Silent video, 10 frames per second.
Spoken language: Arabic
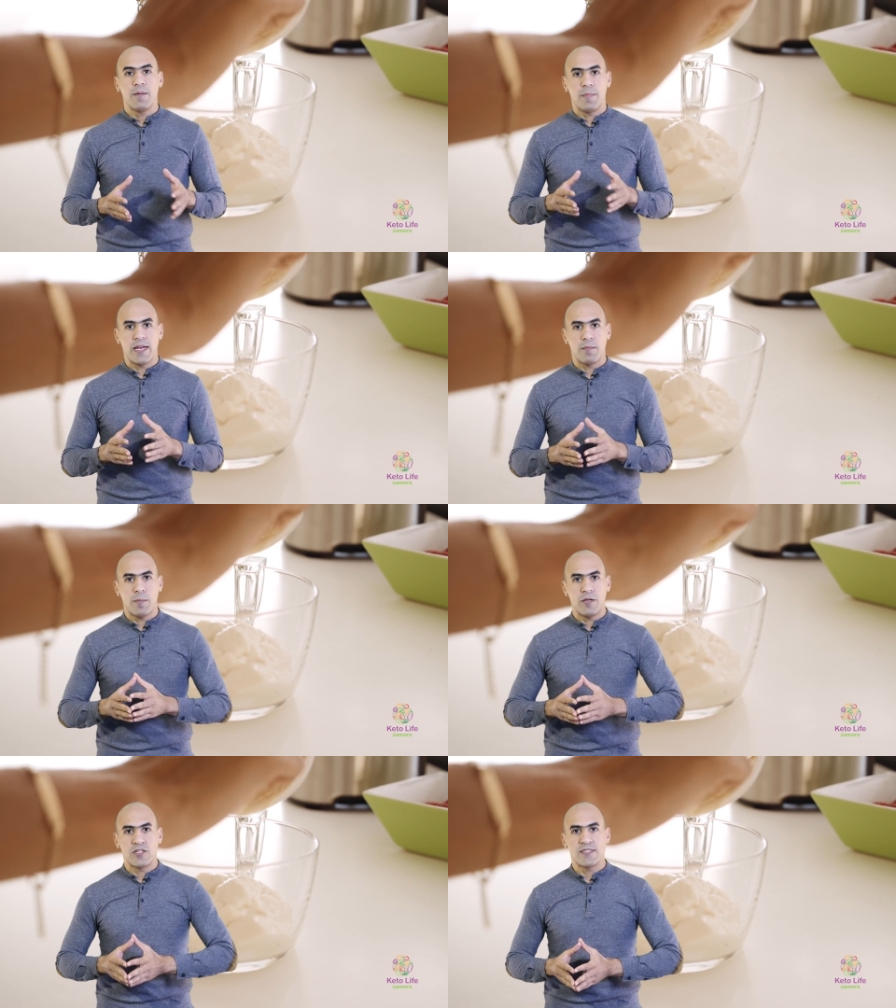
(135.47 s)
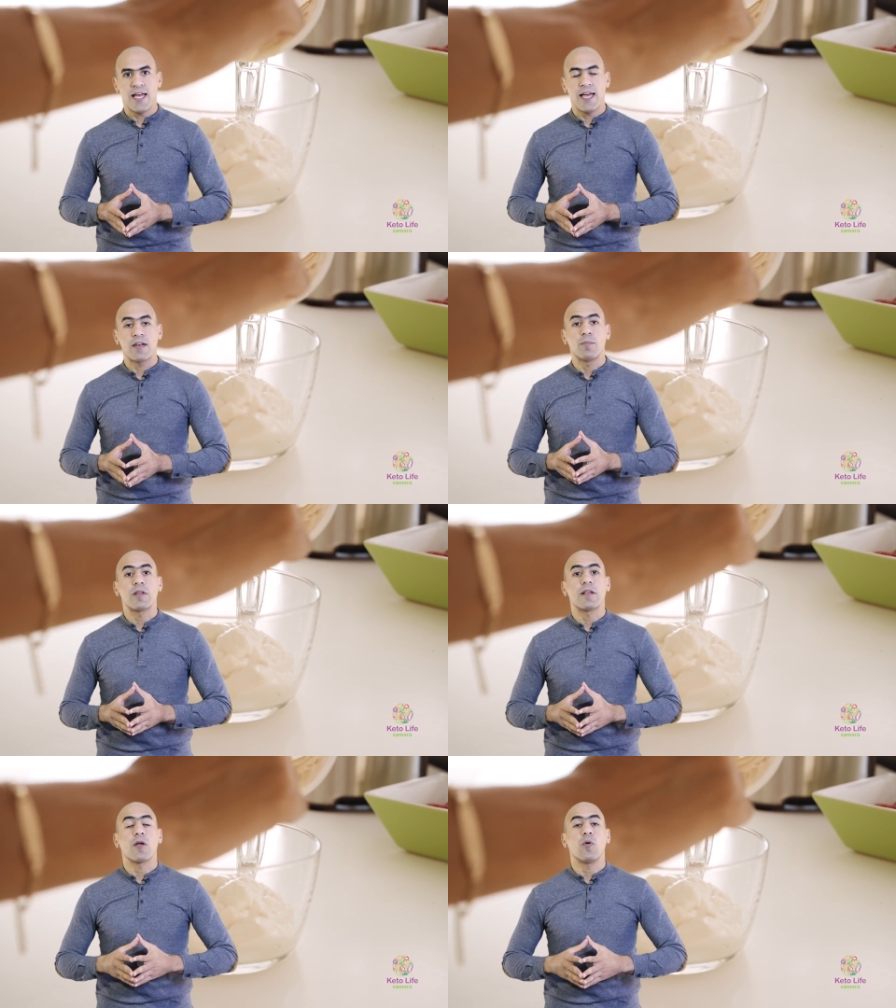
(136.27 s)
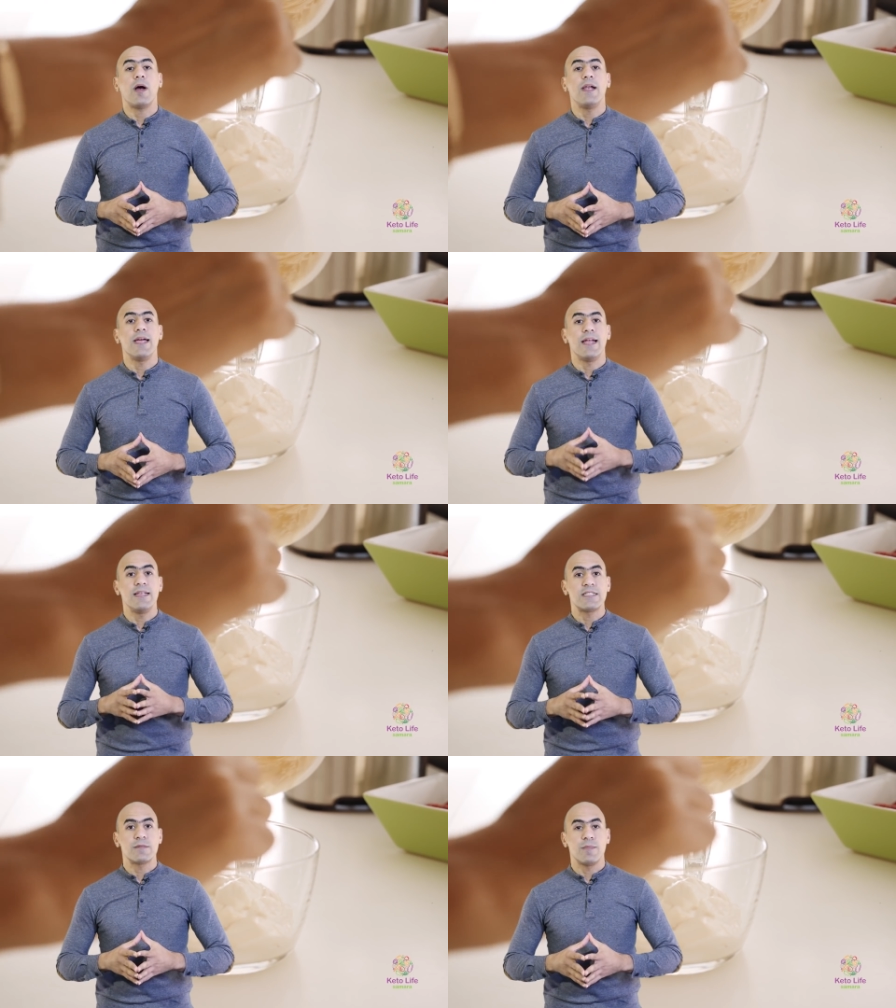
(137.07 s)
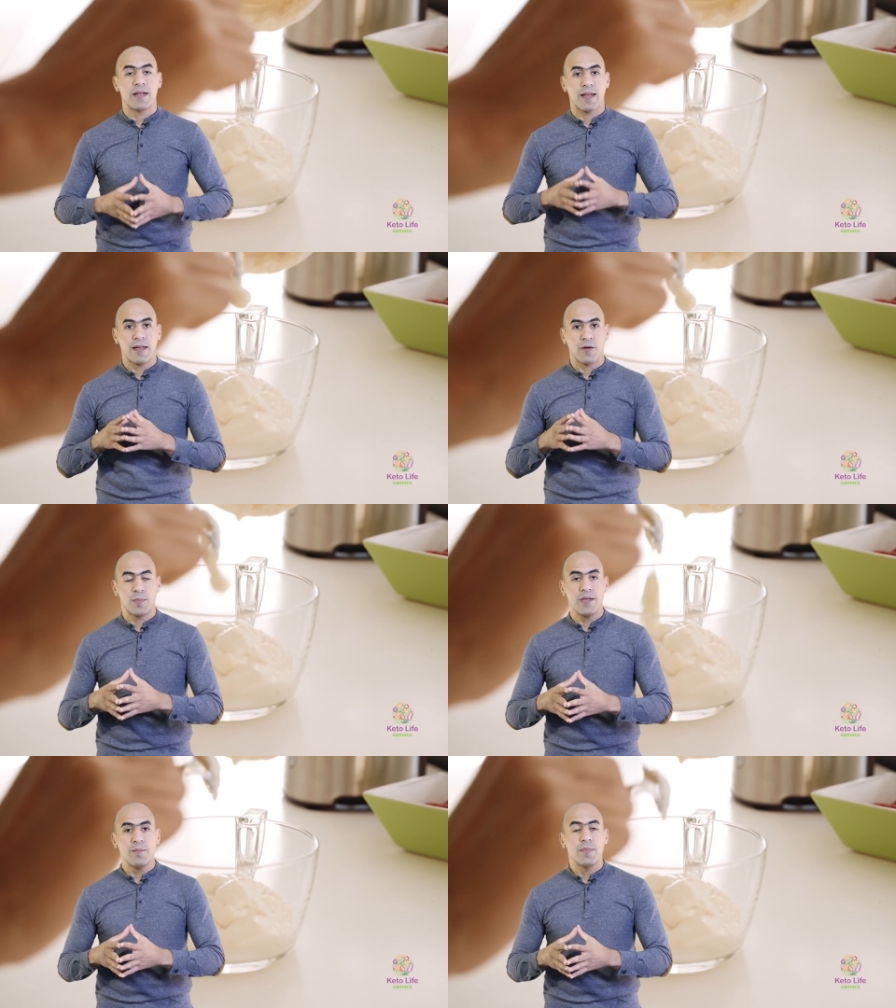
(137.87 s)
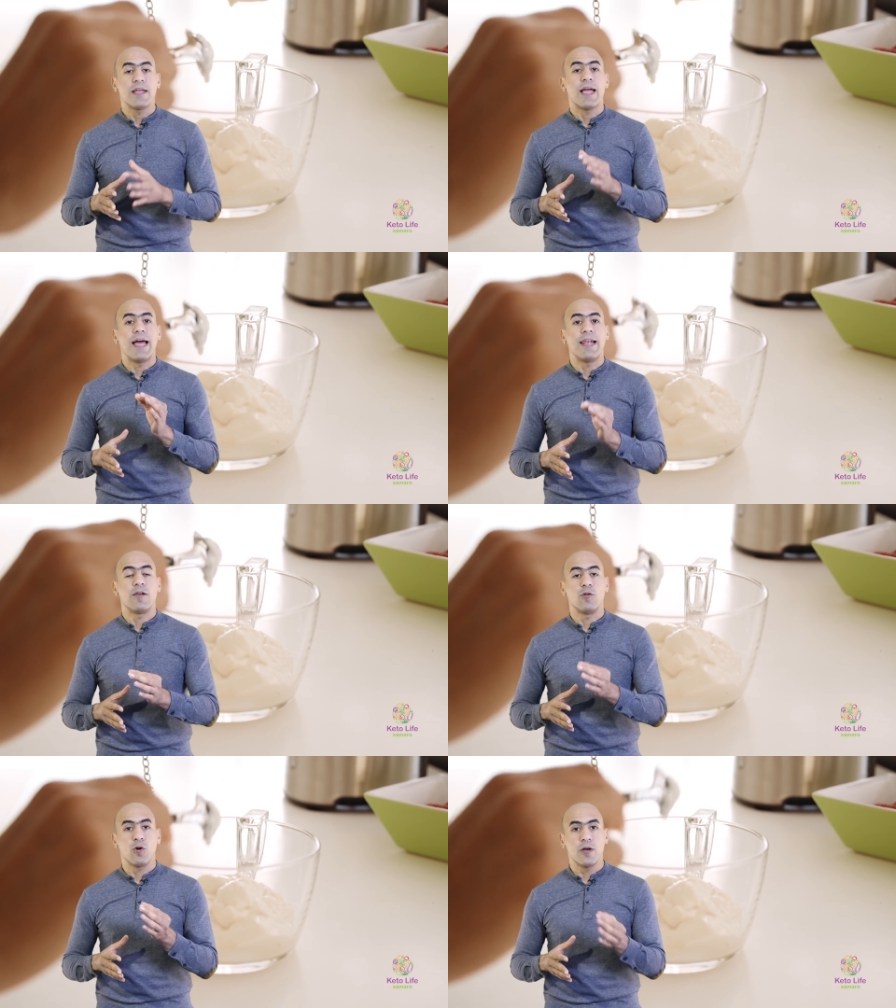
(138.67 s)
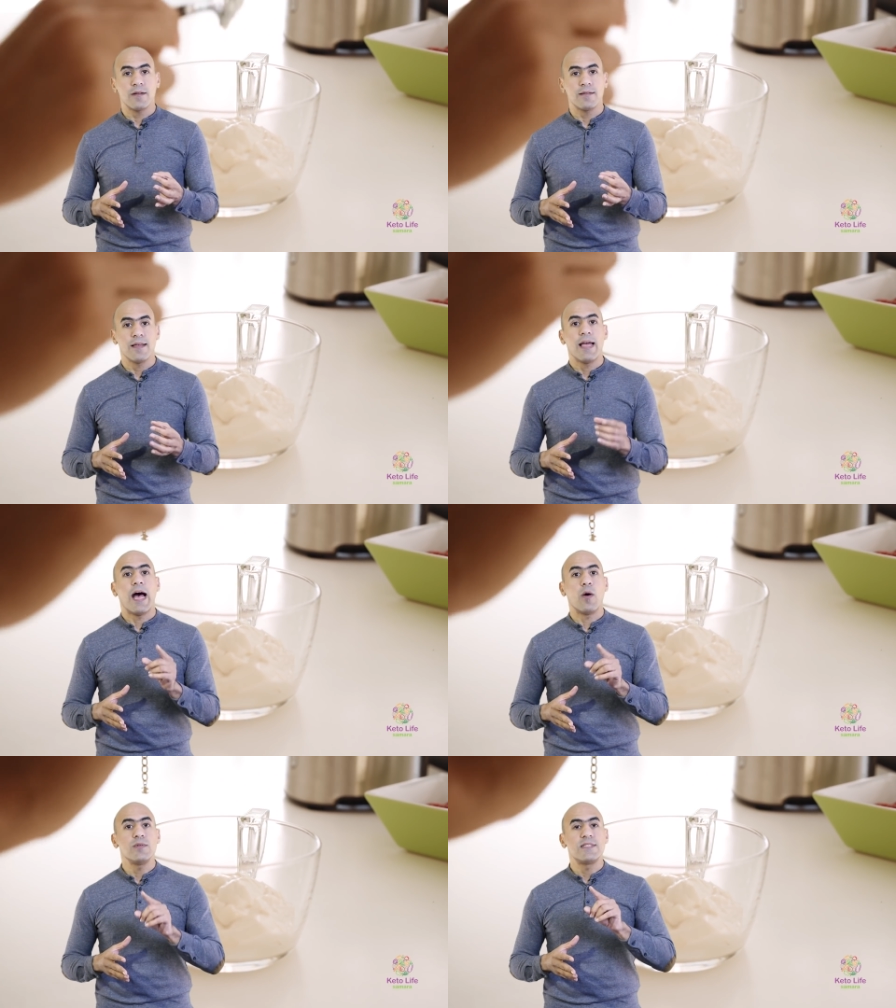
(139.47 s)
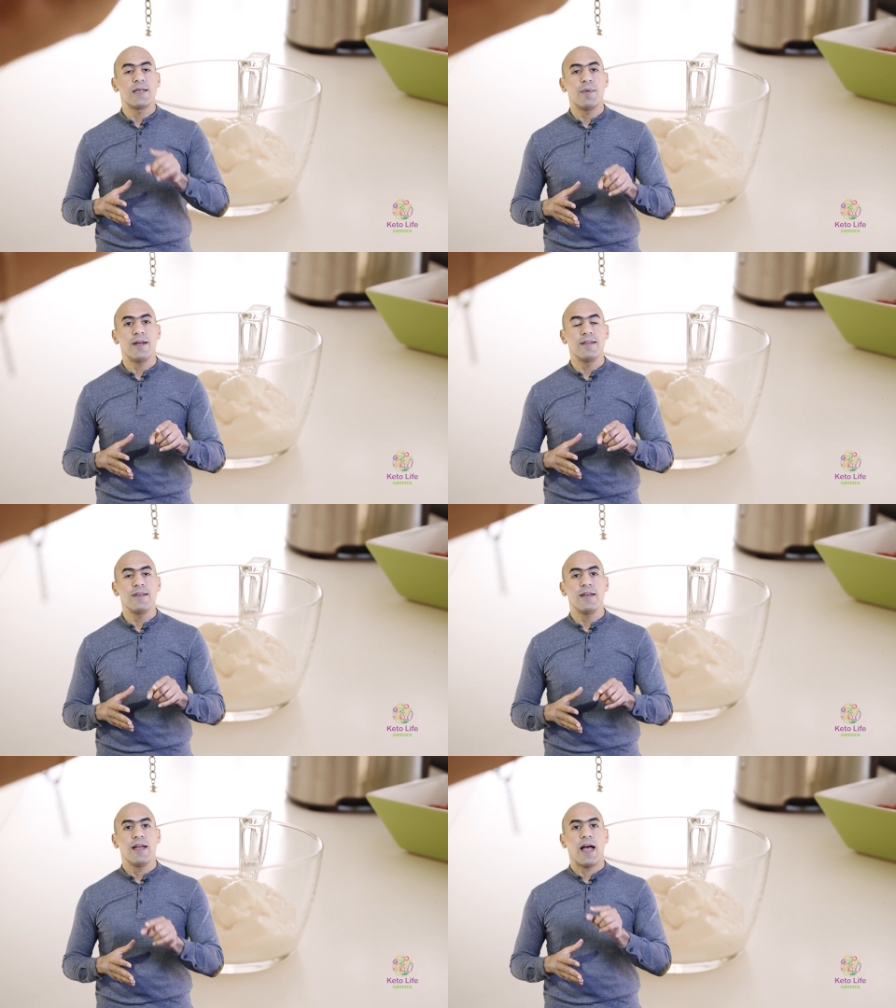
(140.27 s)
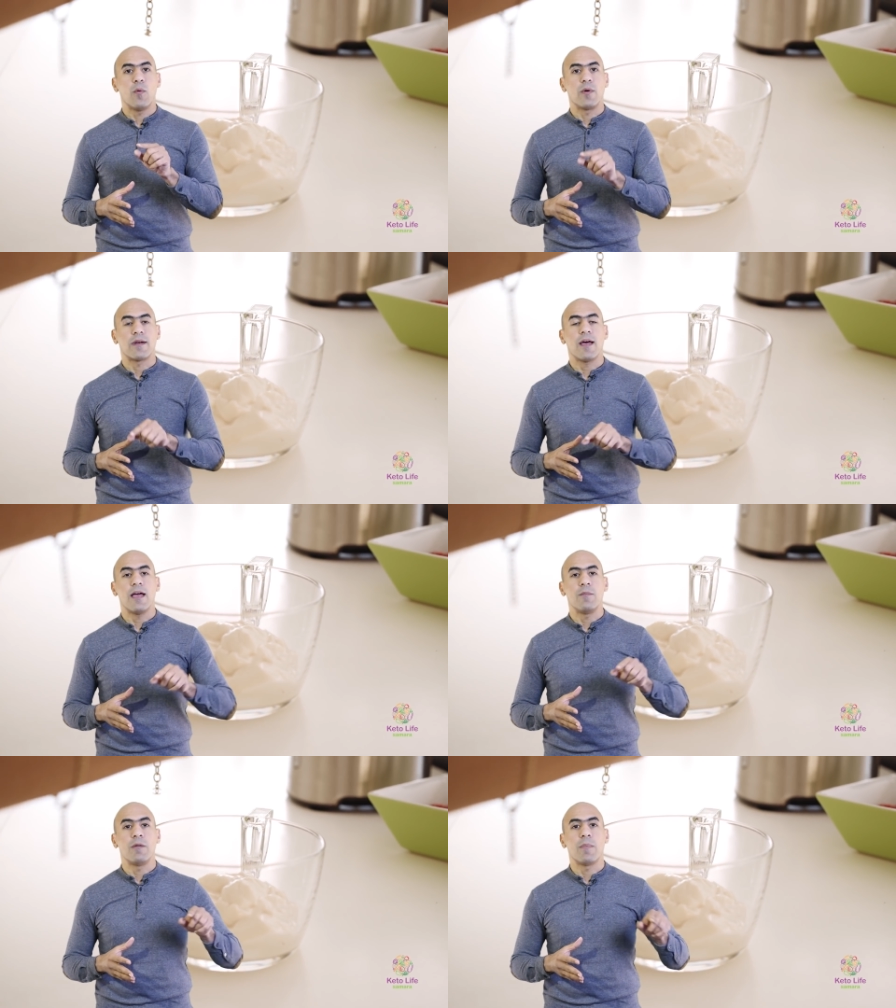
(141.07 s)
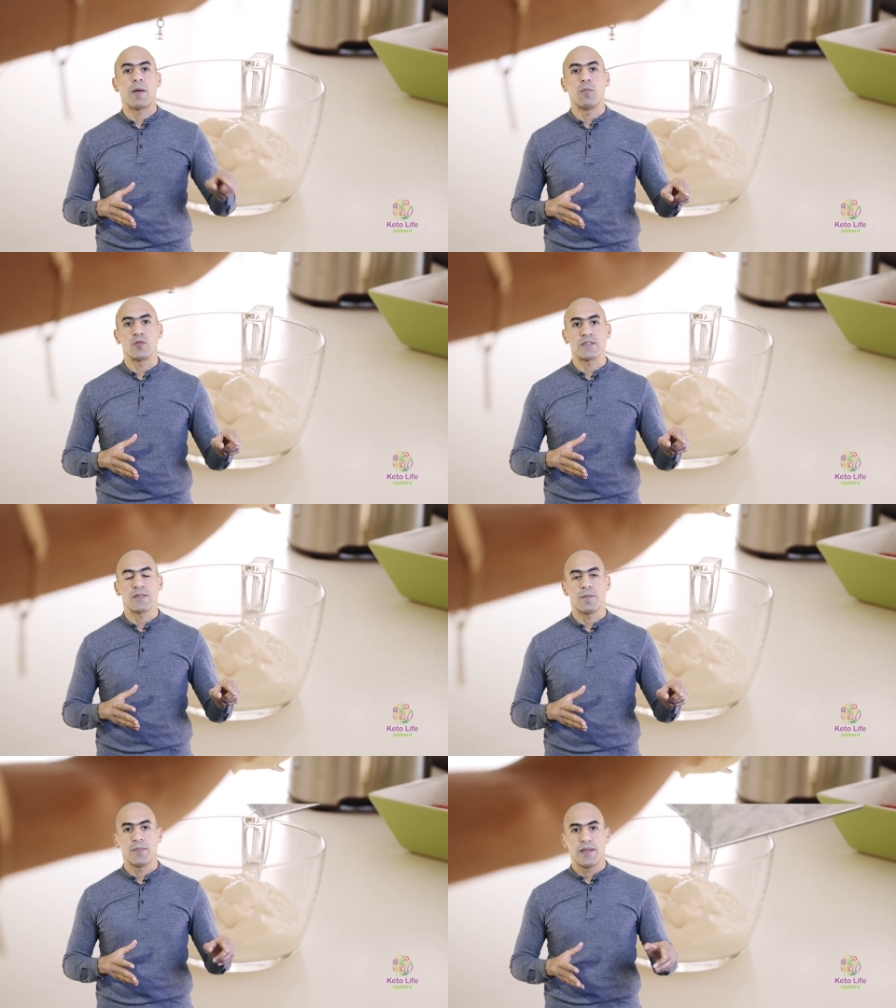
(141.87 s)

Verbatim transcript: بينما بالجزائر بيطلقوا عليه الاسم الغربي اليوغرت أو الزبادي أو الرائب المخموص